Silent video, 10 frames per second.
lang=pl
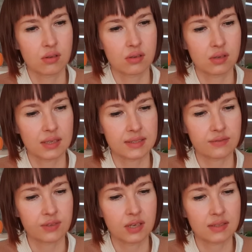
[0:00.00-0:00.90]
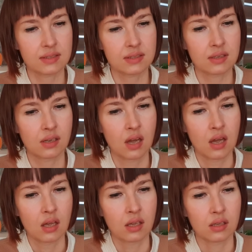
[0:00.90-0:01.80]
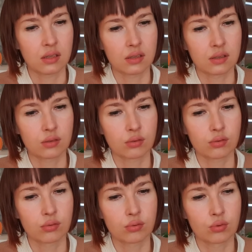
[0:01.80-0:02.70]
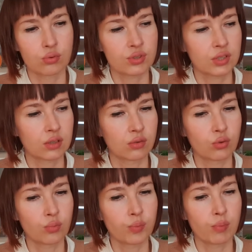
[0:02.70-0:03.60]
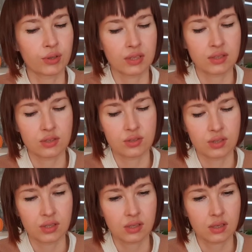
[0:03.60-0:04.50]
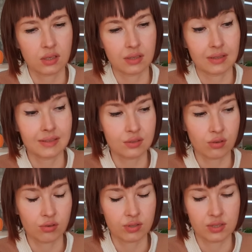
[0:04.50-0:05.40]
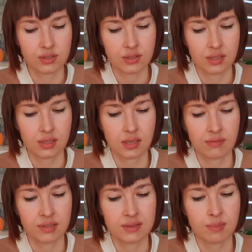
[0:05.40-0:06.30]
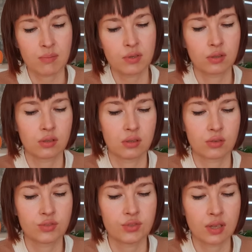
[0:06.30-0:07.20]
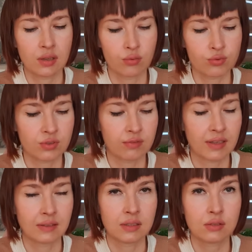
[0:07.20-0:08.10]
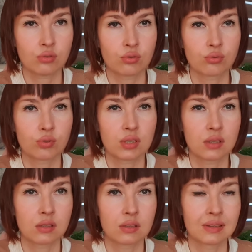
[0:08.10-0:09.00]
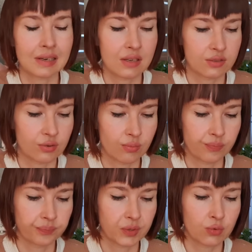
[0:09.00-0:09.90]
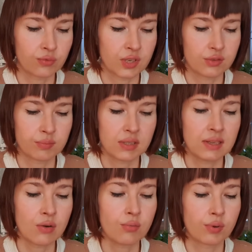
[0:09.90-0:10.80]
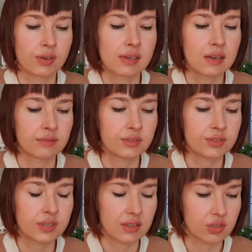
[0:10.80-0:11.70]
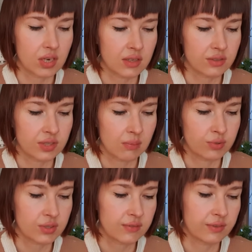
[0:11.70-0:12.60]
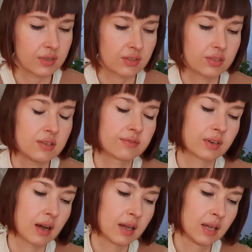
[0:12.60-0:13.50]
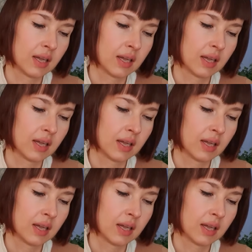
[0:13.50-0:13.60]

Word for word: yy, klasyfikacji yy, różnych grup botanicznych izologicznych, a więc mamy e, rodzinę różowatych, do której należą również migdał, morela, wiśnia, czereśnia, brzoskwinia, śliwka,